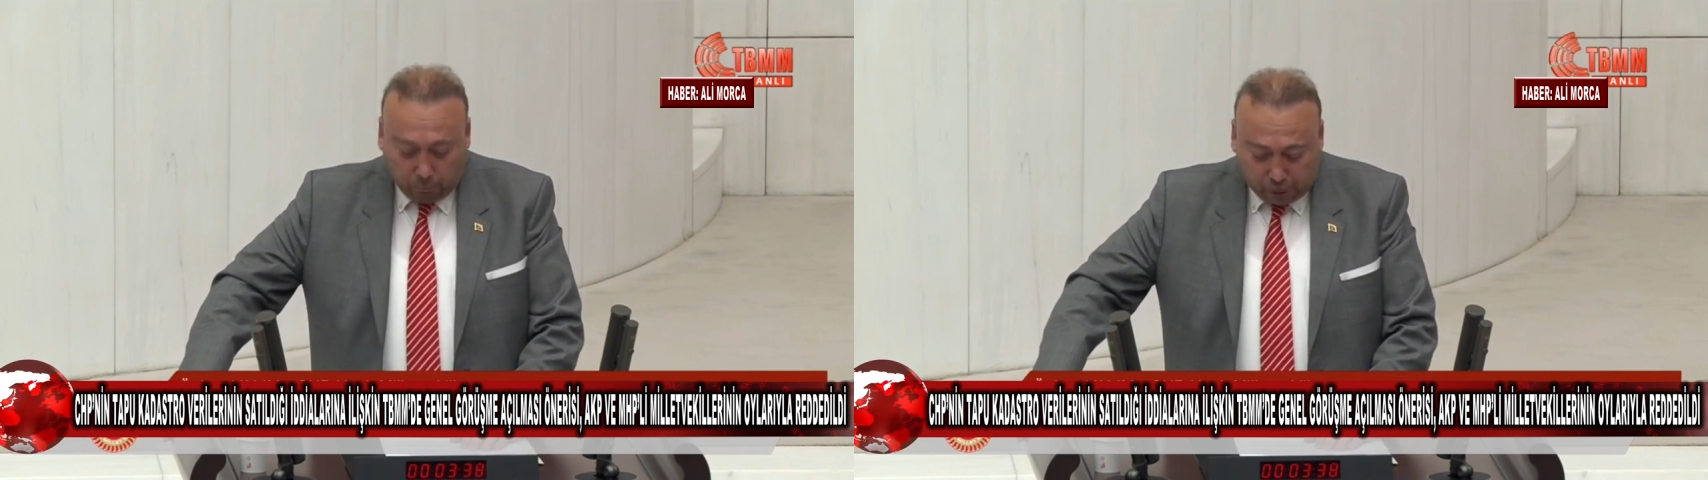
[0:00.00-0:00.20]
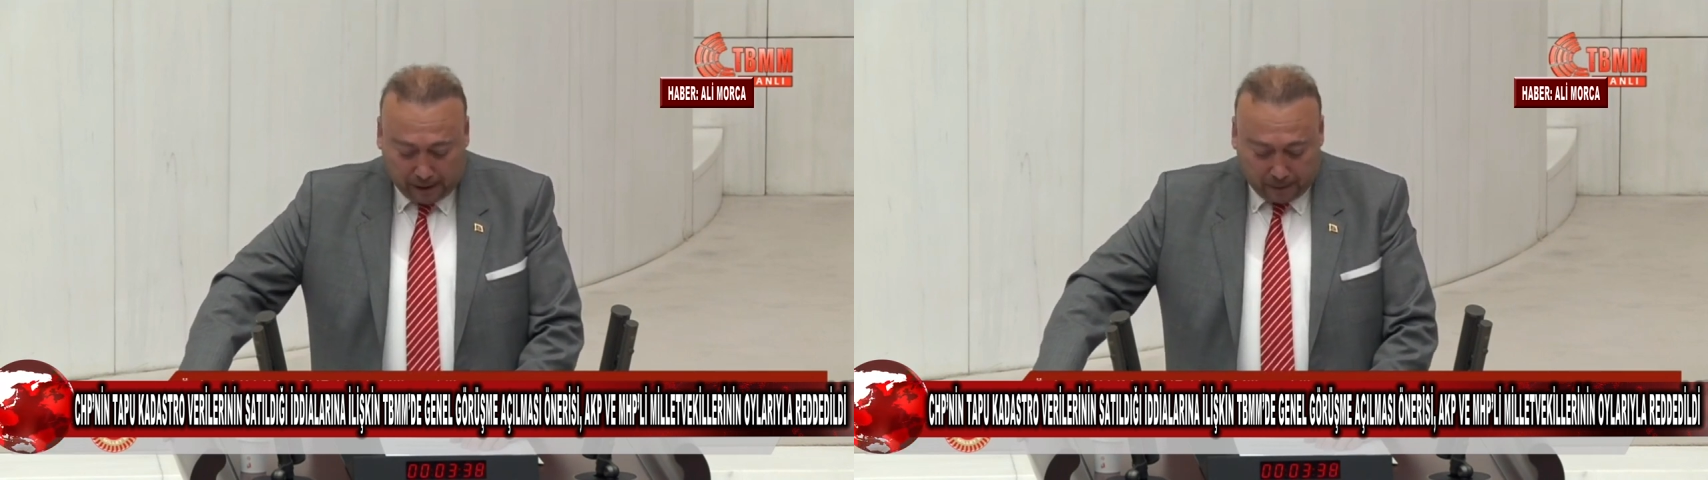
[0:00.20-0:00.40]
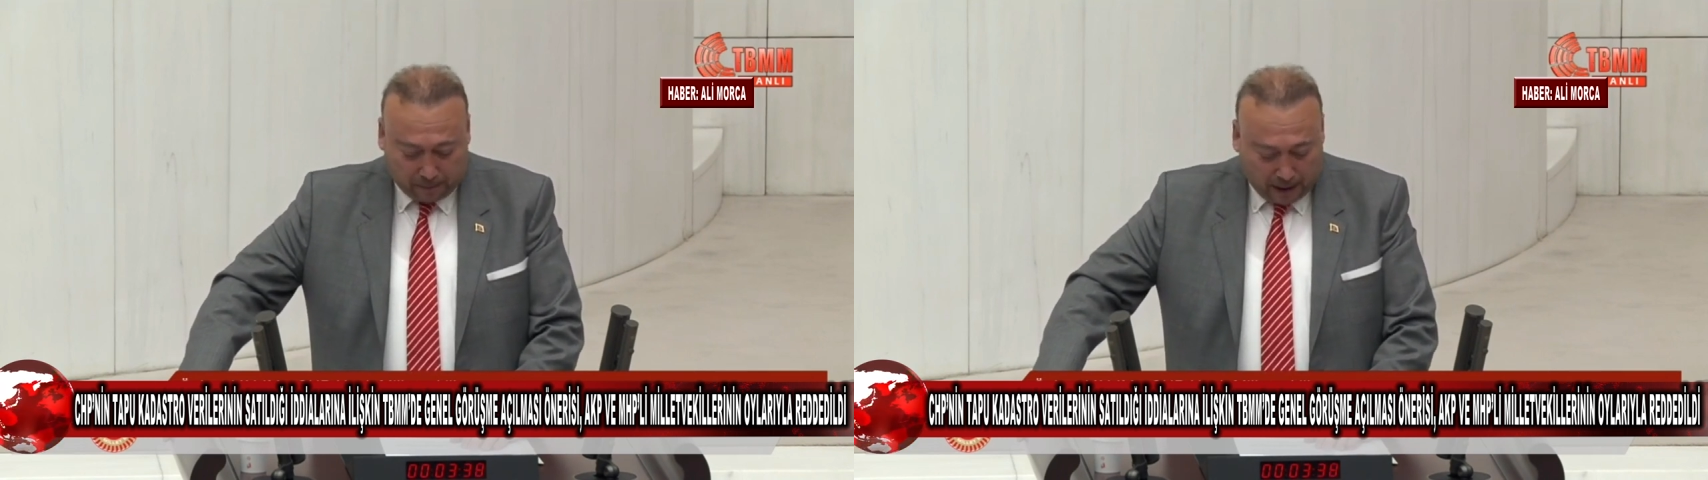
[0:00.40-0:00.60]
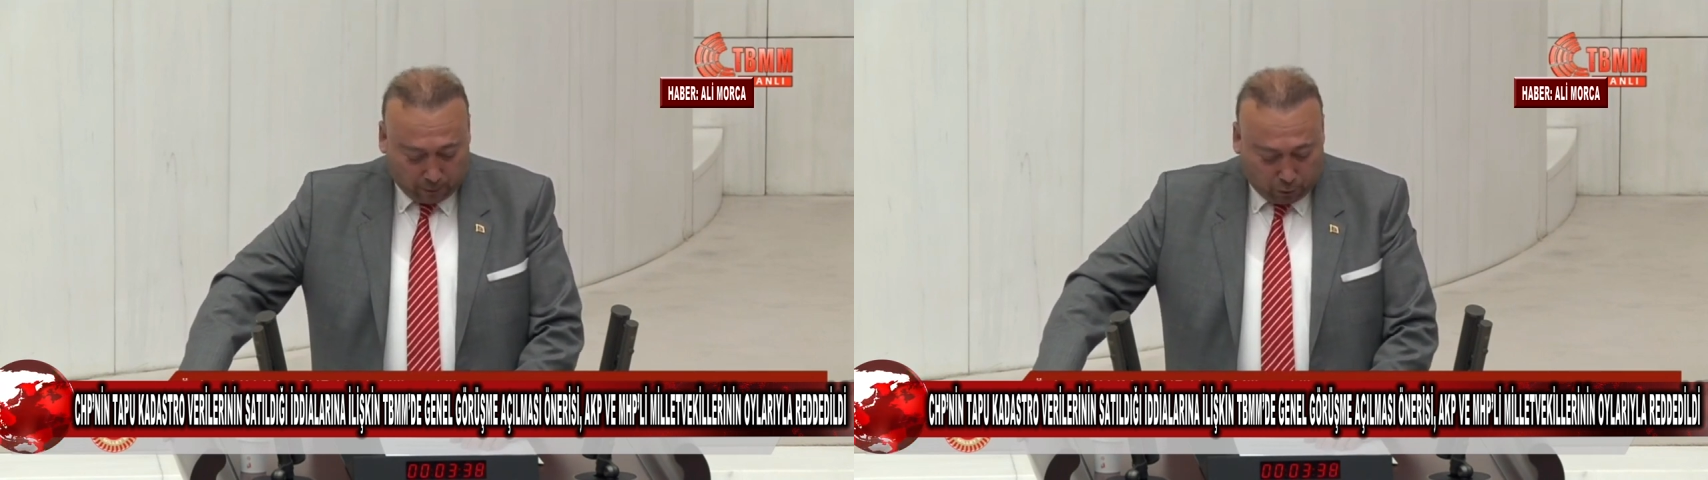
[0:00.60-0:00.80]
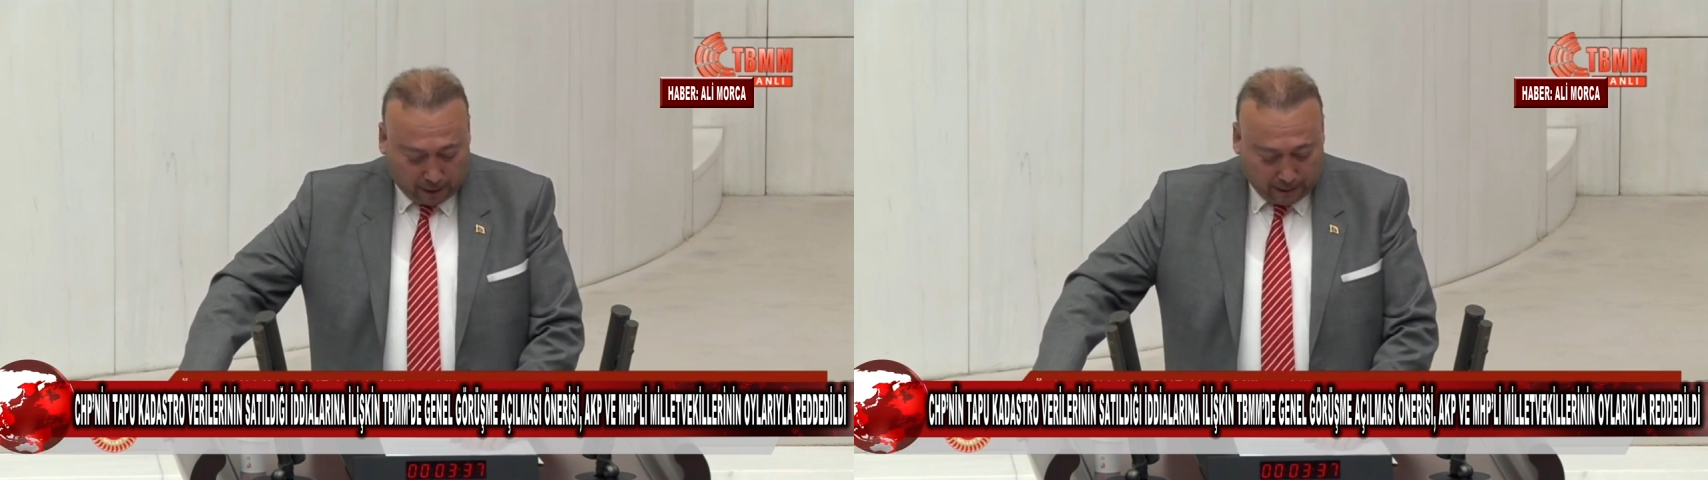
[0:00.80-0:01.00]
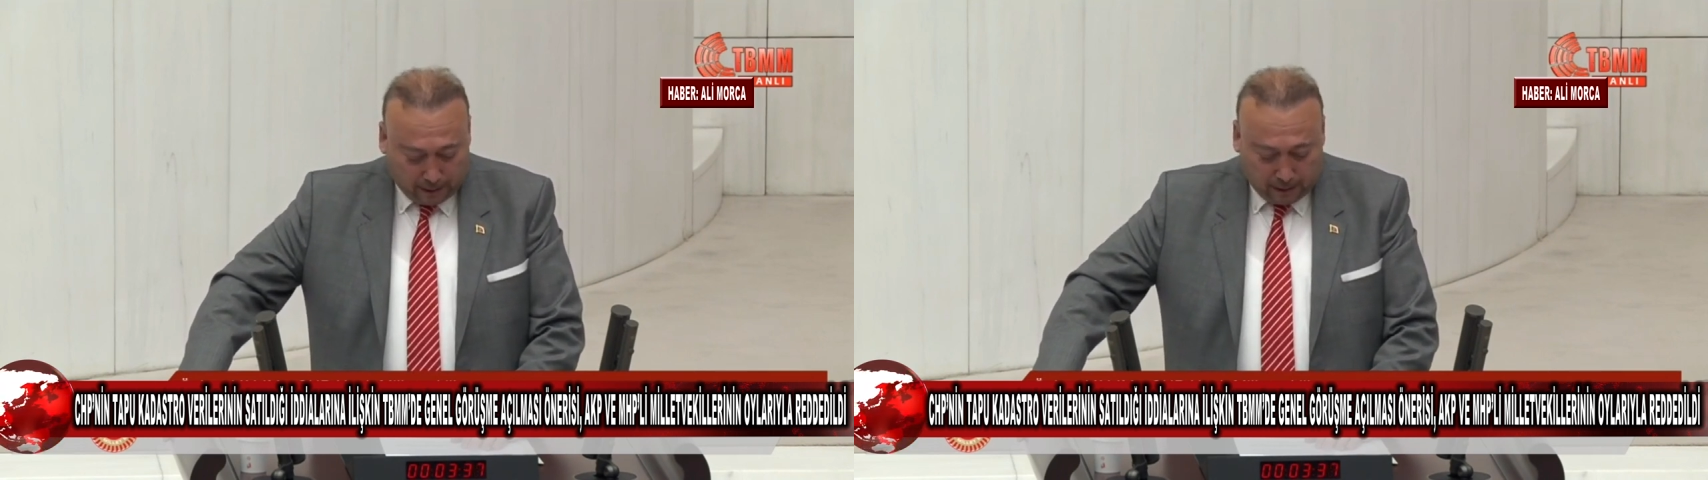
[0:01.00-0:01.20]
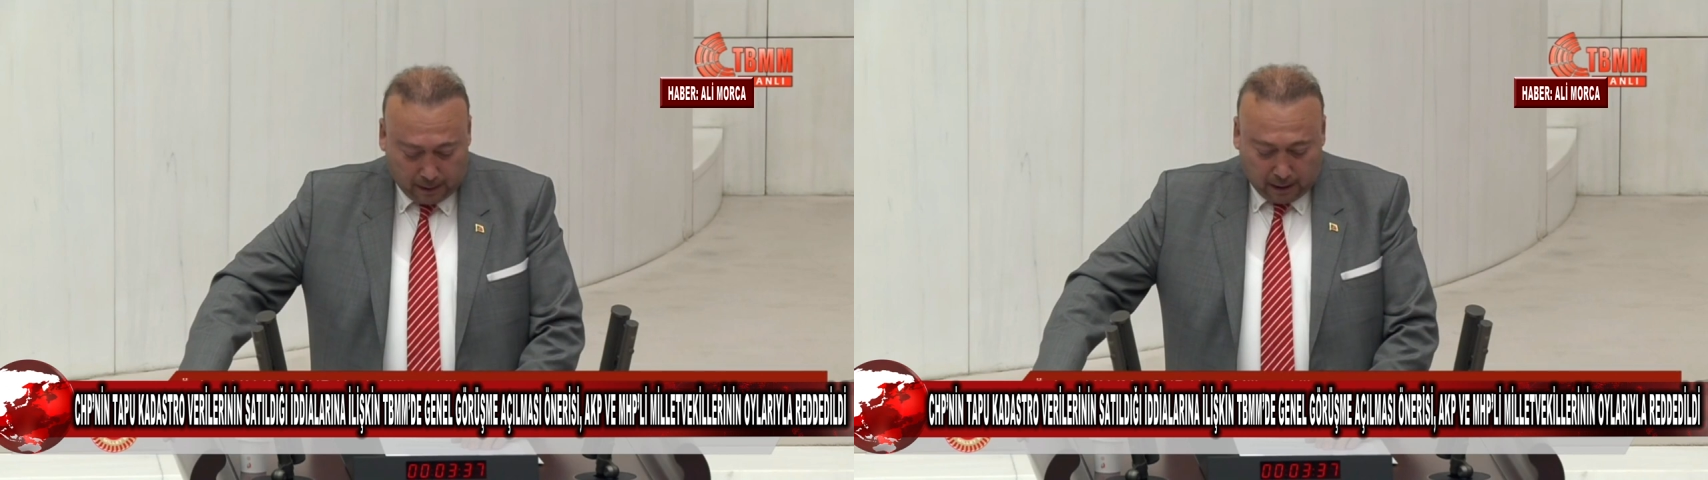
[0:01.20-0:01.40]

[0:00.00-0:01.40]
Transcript: Bu sebepten dolayı